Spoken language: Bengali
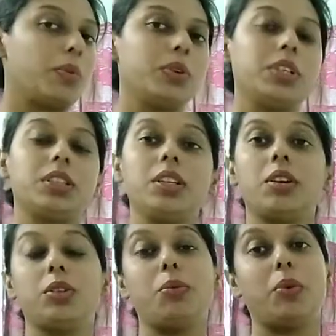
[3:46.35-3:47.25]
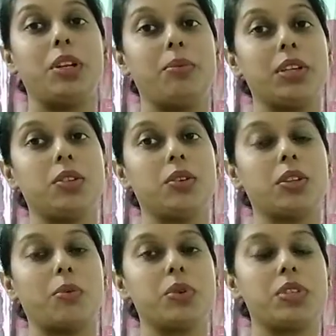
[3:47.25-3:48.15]
প্রযুক্তিগত পরিবেশও
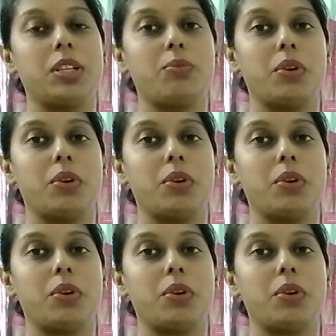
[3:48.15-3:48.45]
সমষ্টিক